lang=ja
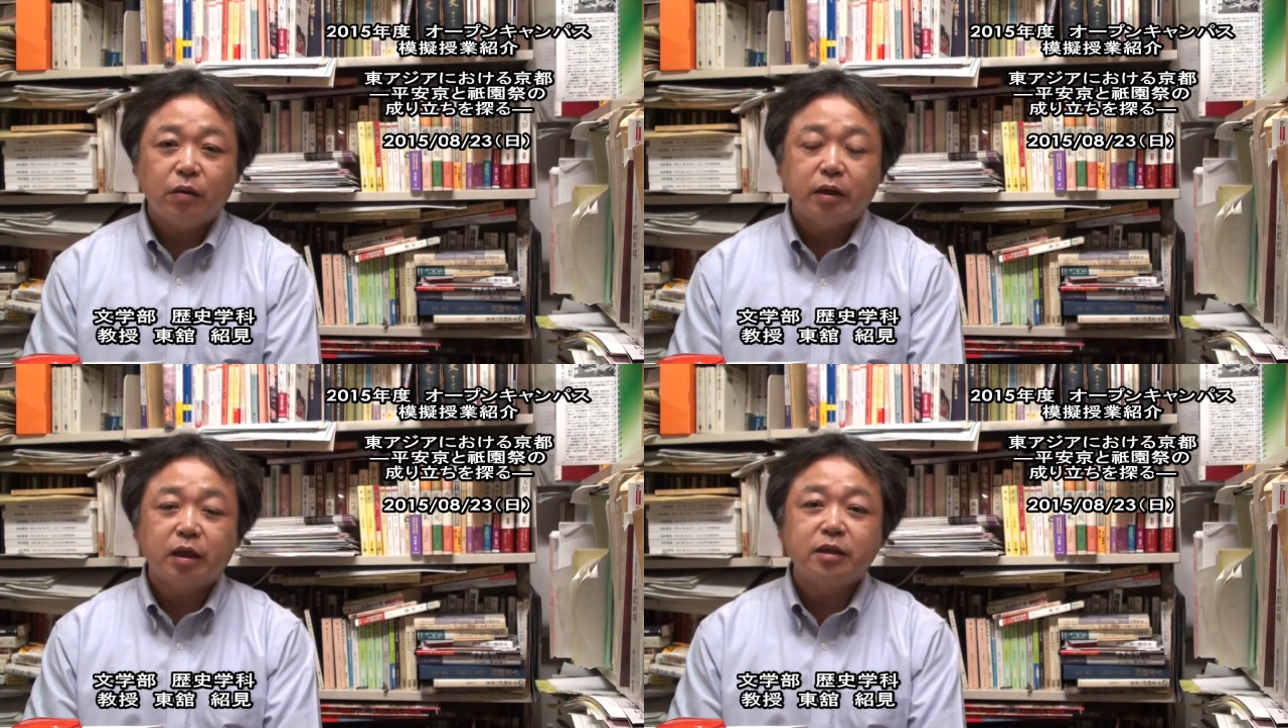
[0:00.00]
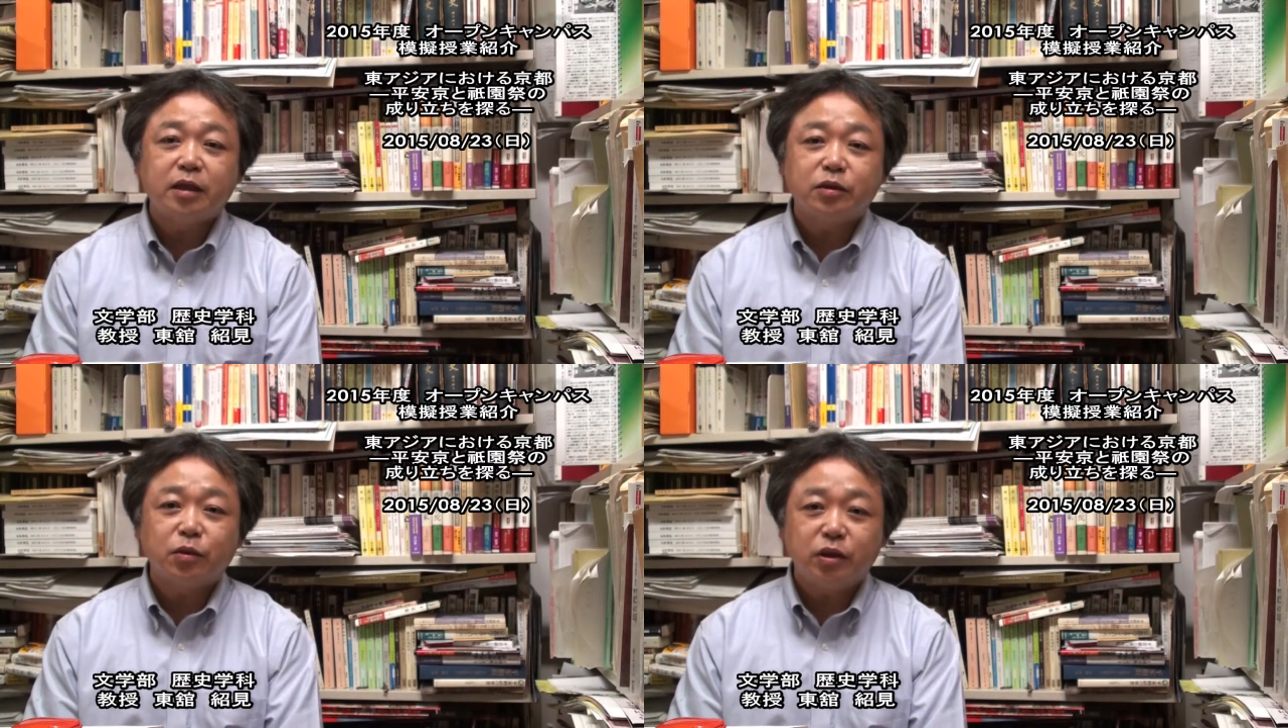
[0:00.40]
私
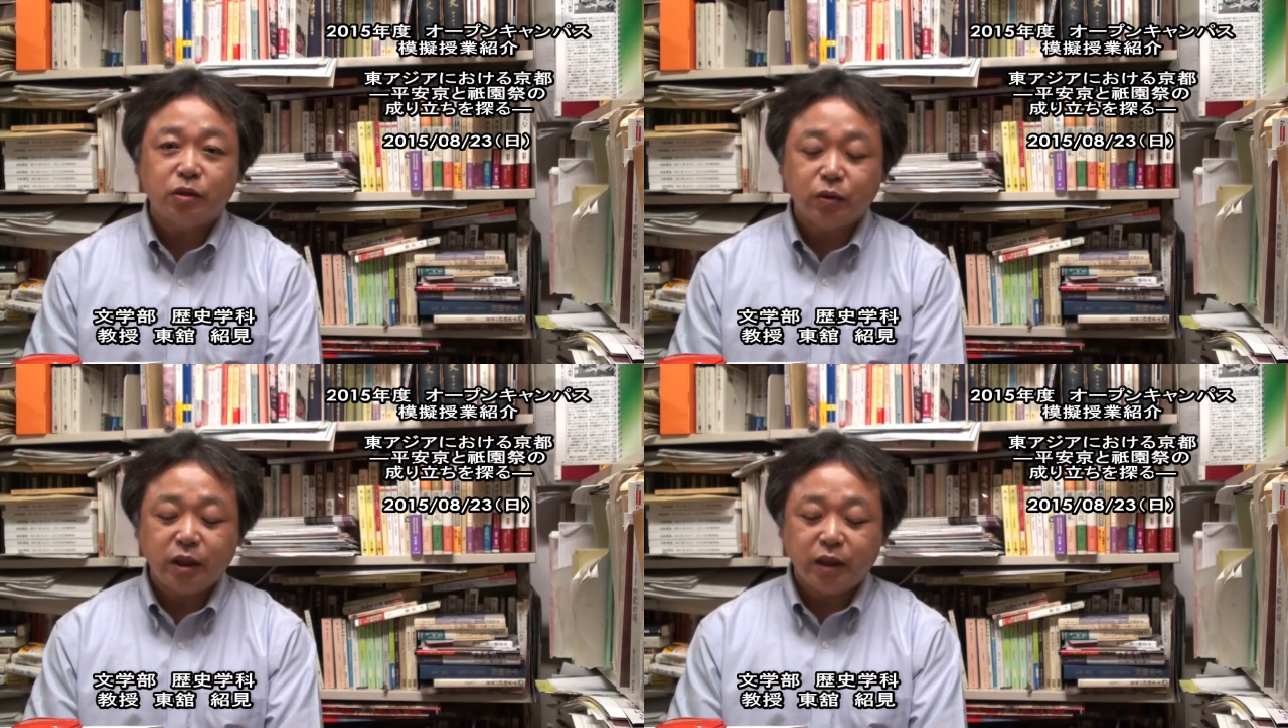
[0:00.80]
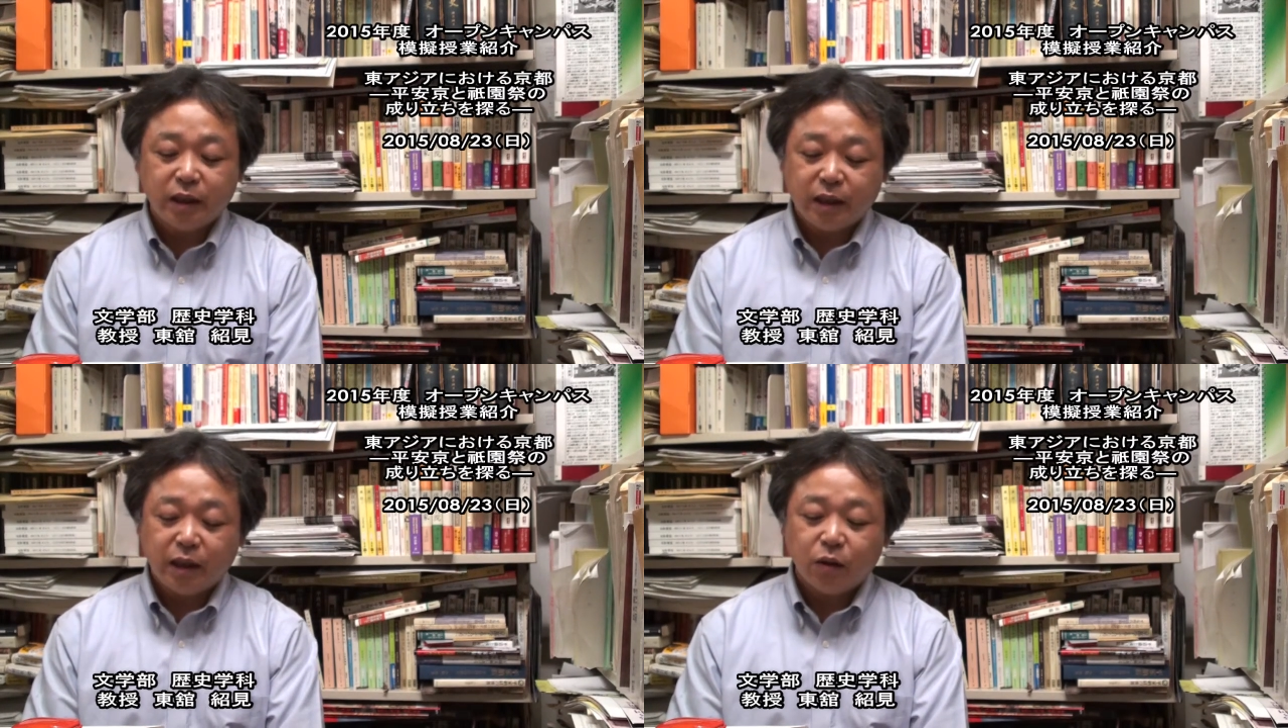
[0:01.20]
たちと一緒に
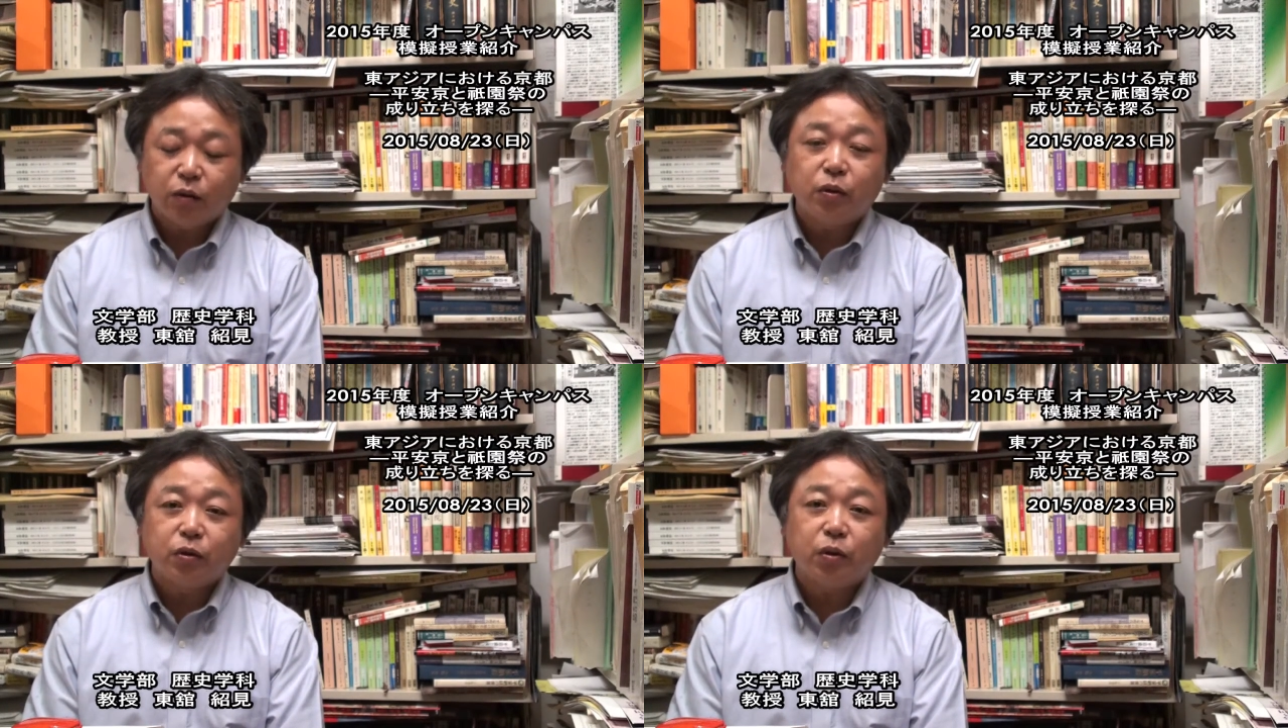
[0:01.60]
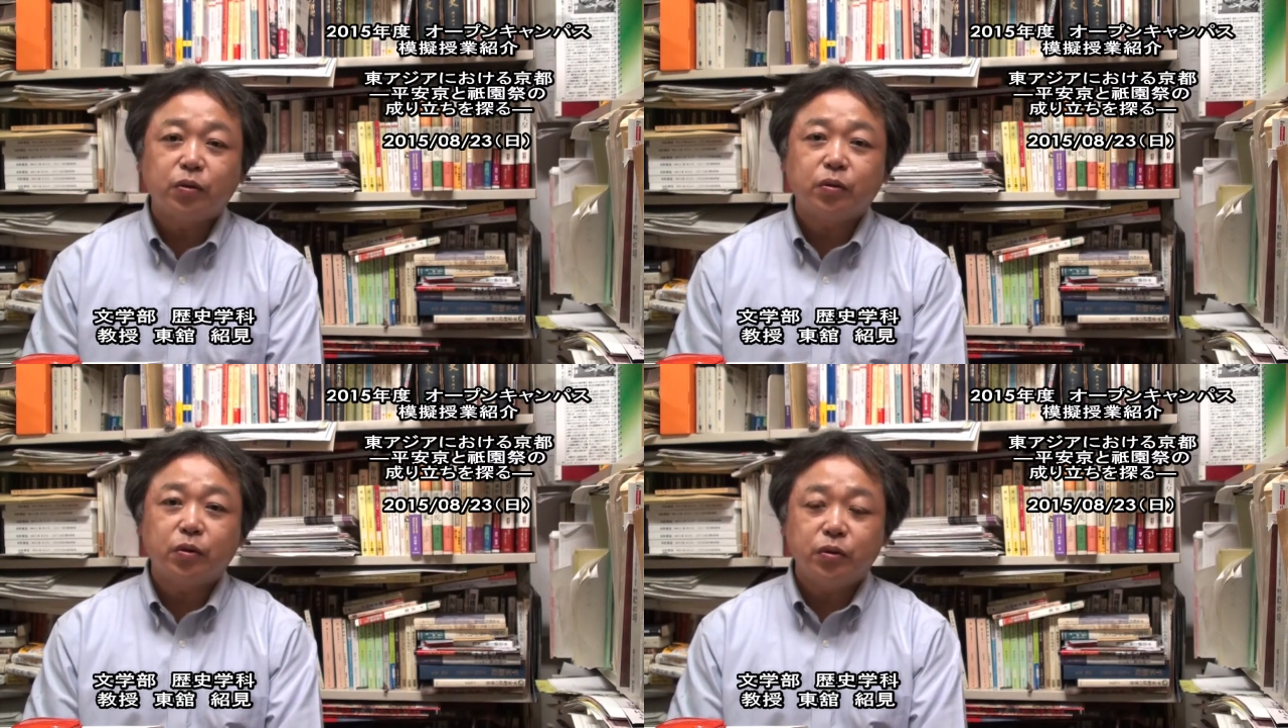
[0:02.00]
この
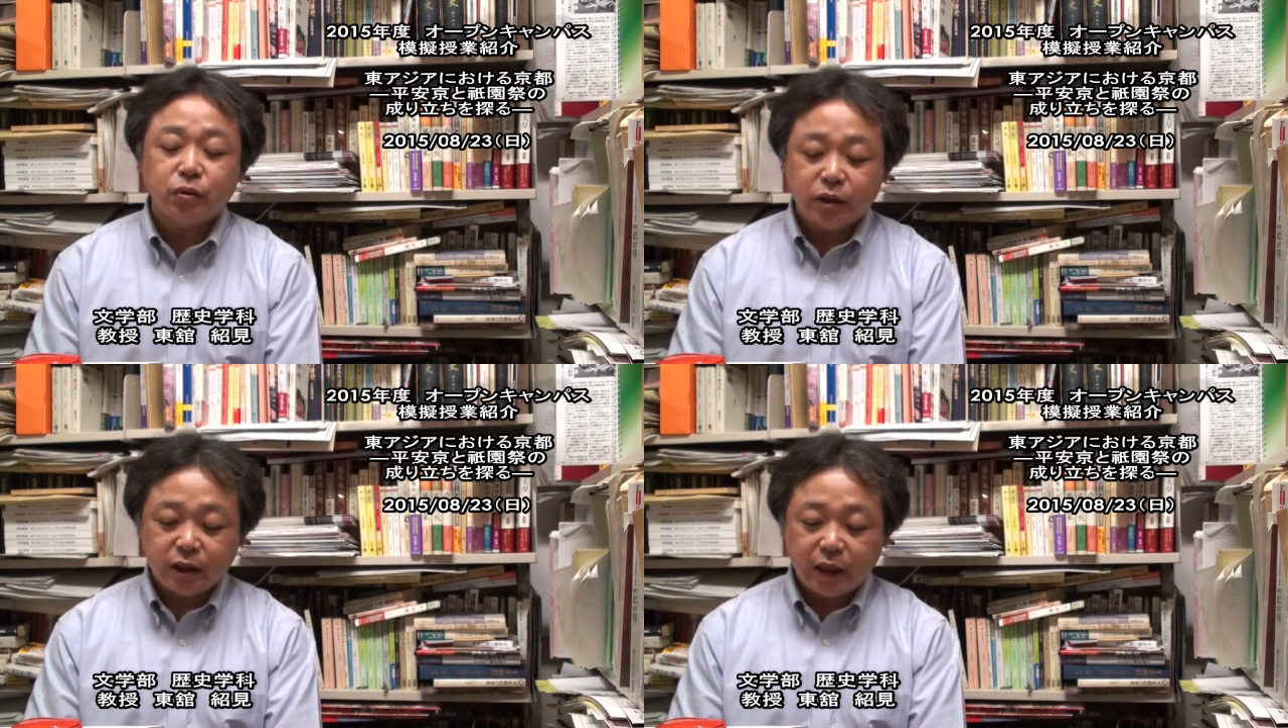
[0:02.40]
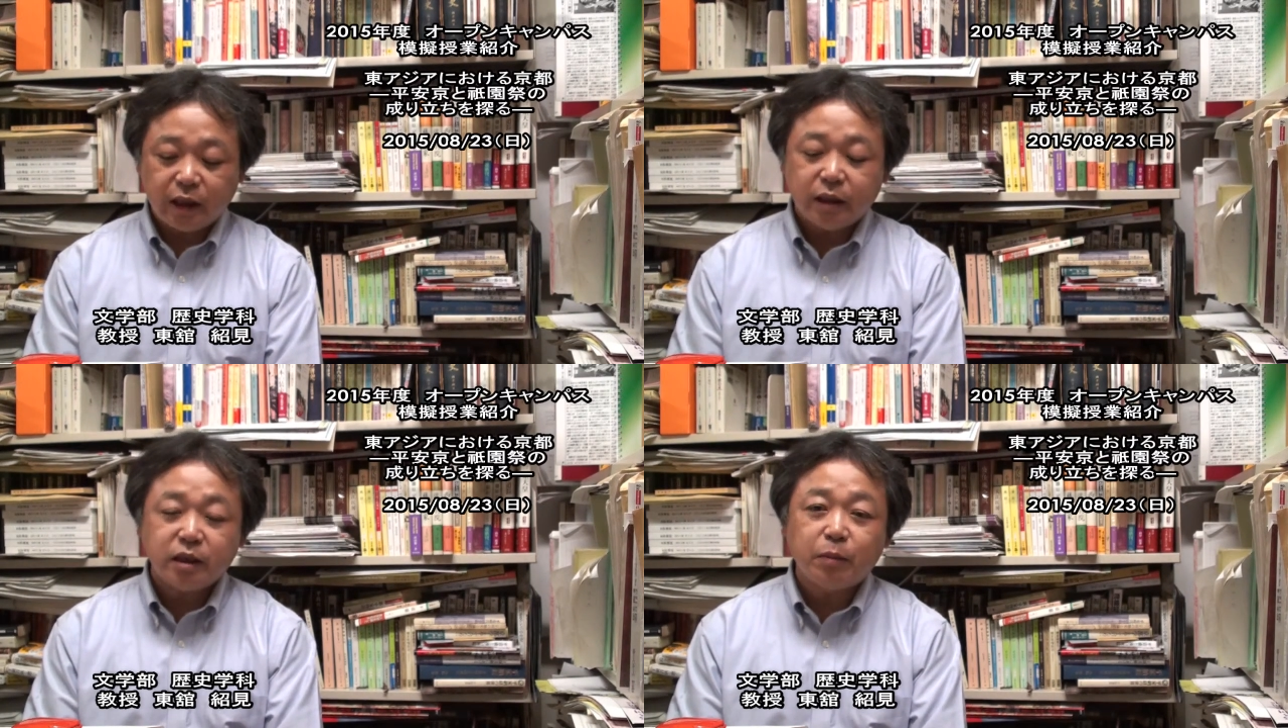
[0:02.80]
京都という地で